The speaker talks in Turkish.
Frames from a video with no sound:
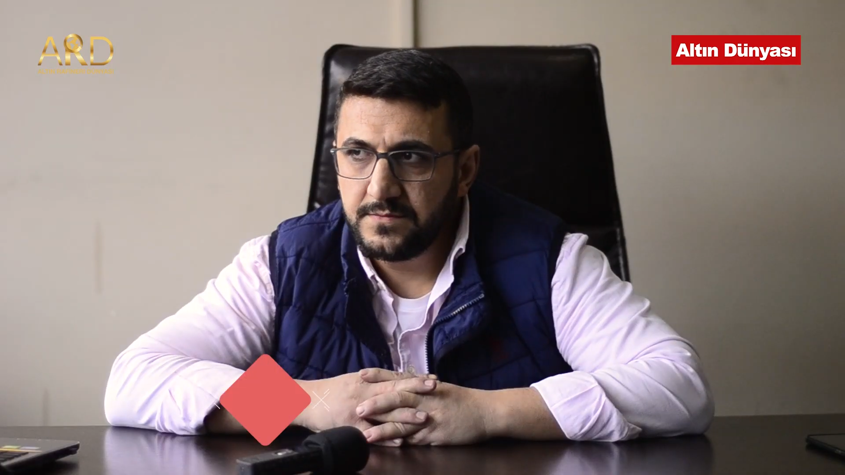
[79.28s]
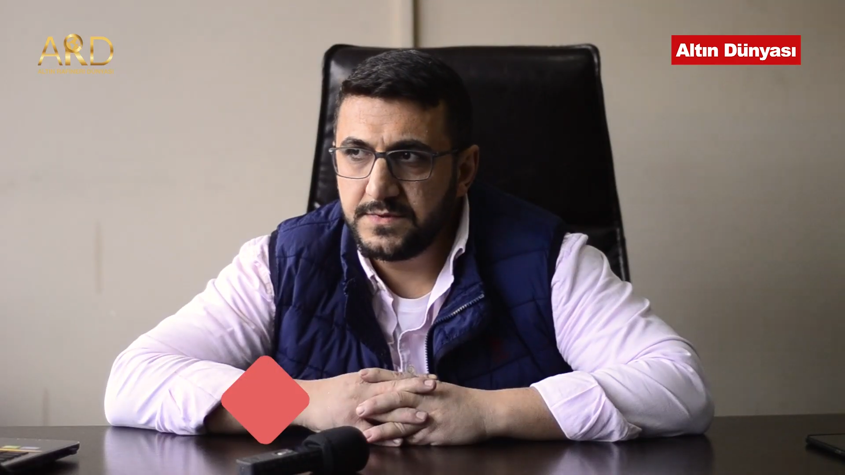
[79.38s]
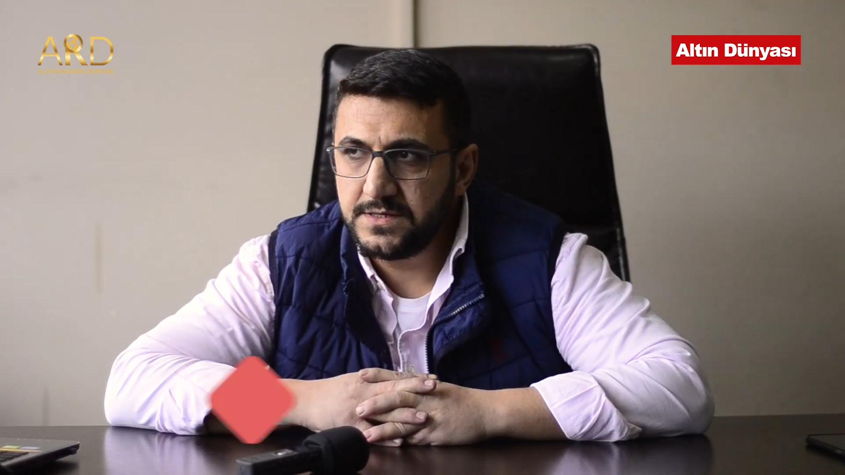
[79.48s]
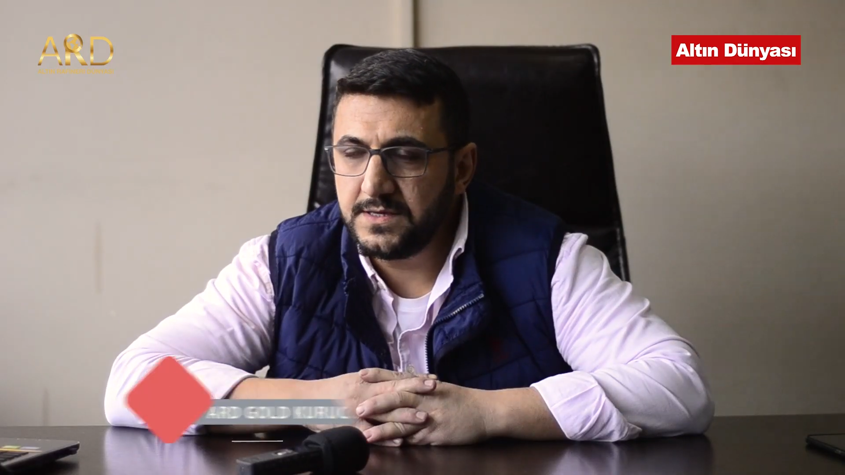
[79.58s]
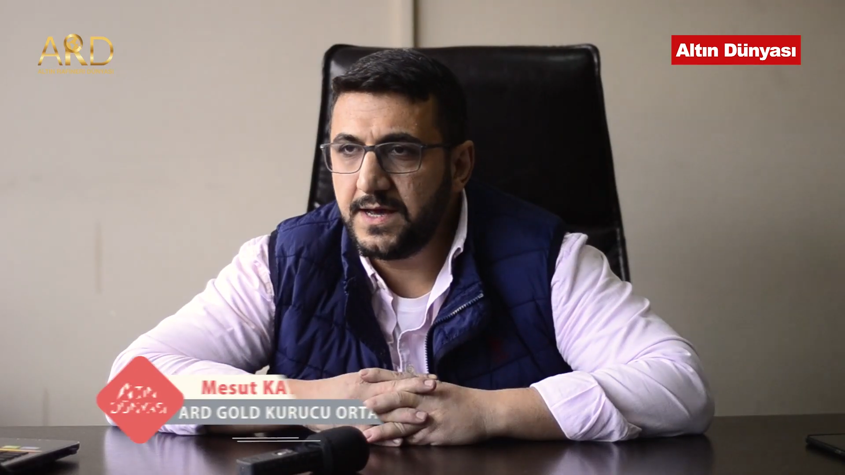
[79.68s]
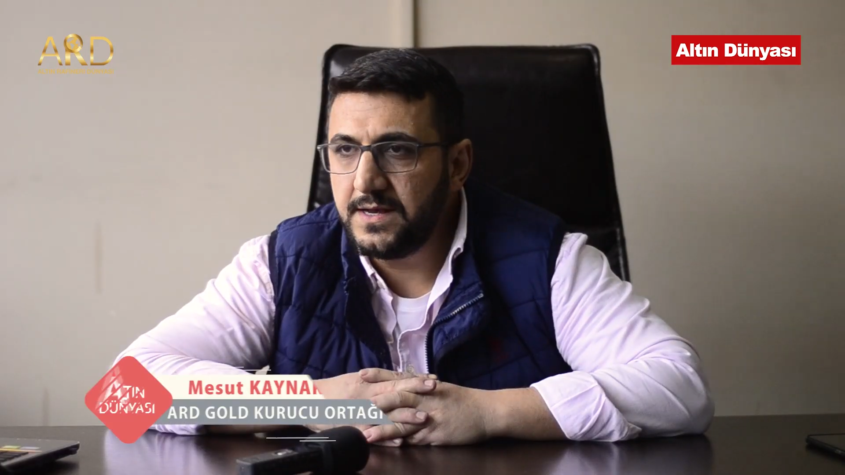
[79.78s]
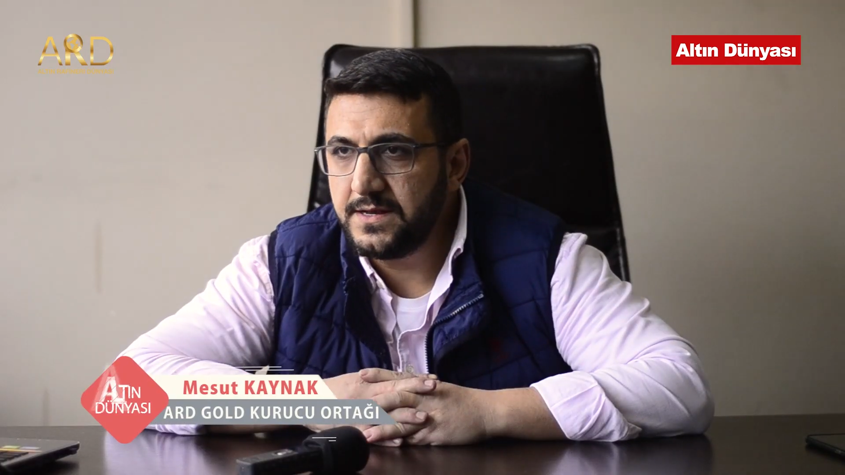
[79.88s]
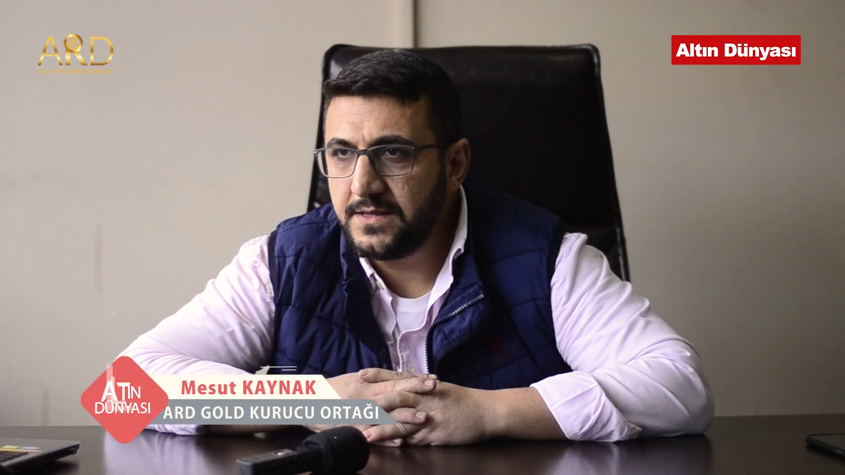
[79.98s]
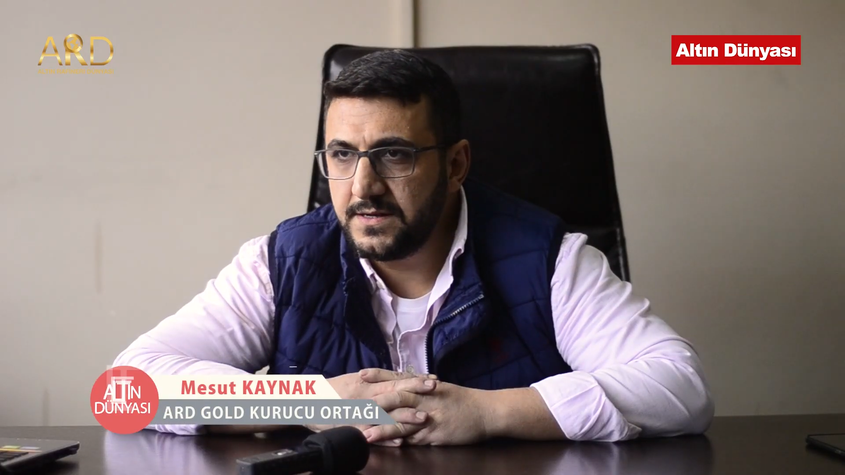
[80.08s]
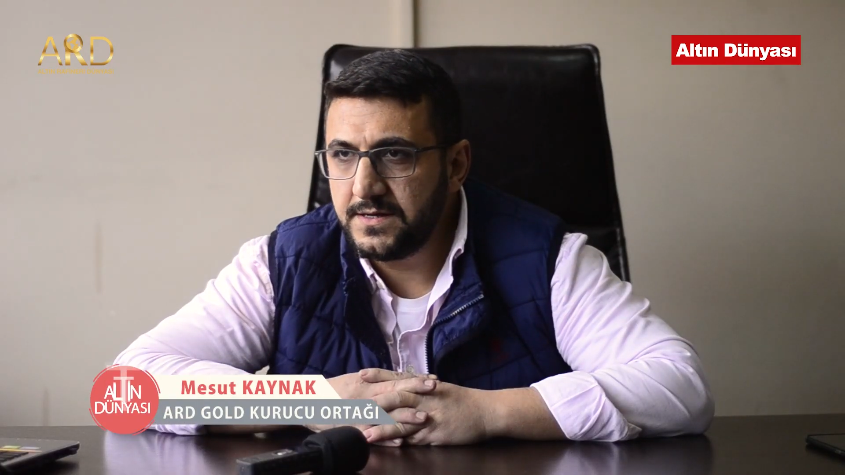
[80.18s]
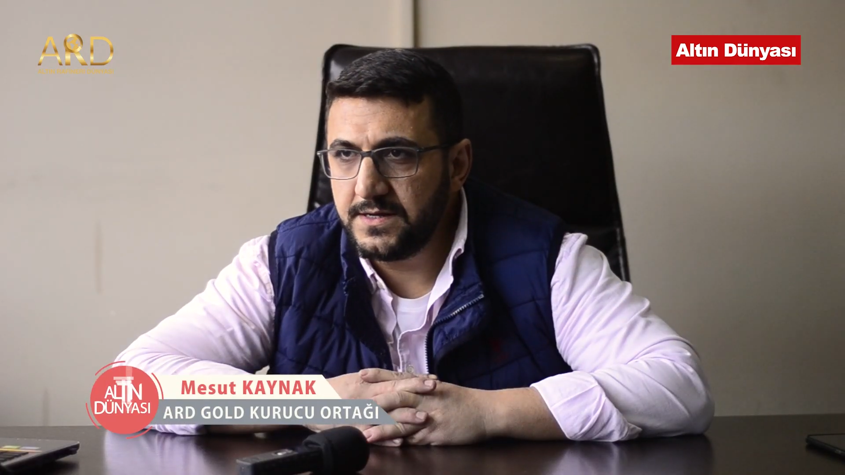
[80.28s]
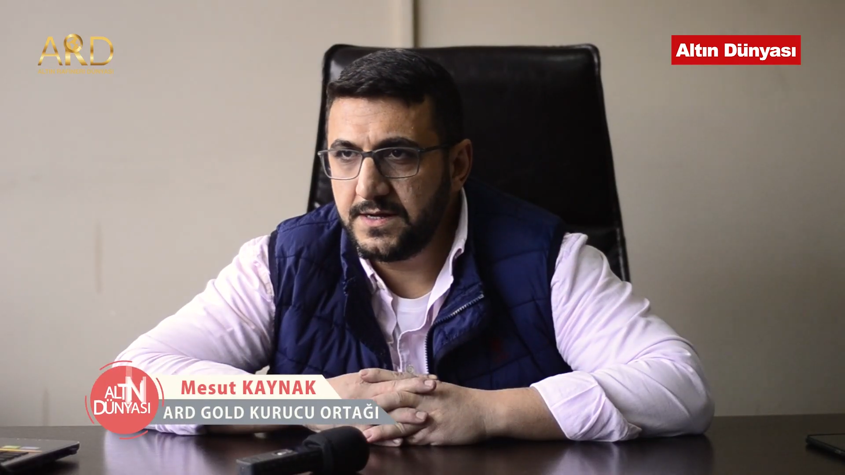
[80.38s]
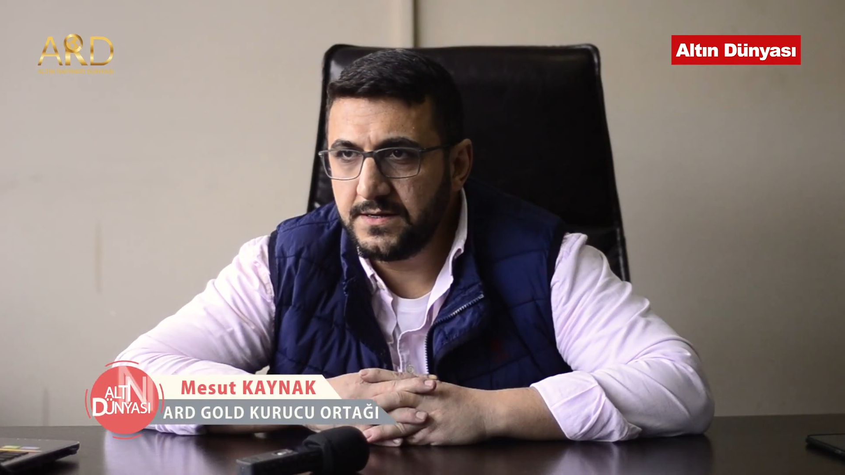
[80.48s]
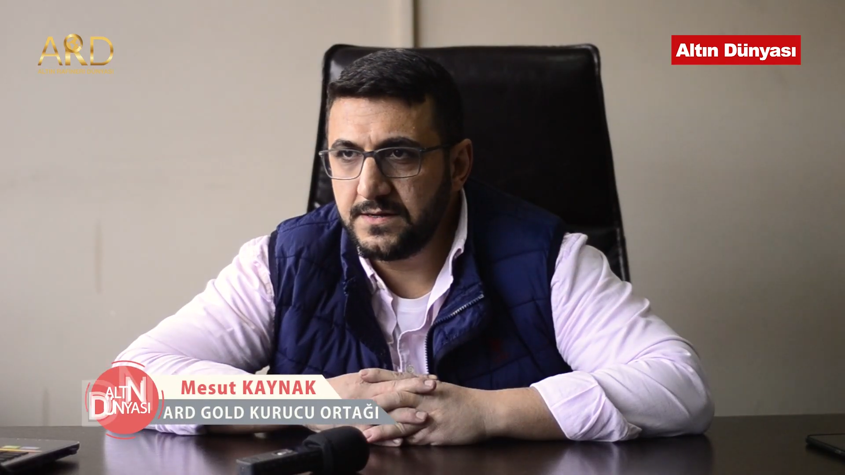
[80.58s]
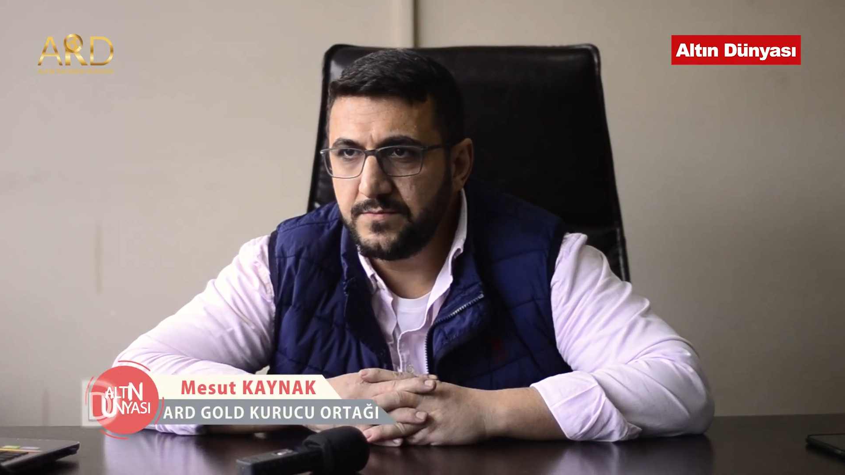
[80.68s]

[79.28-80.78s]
bizi diğerlerinden ayıran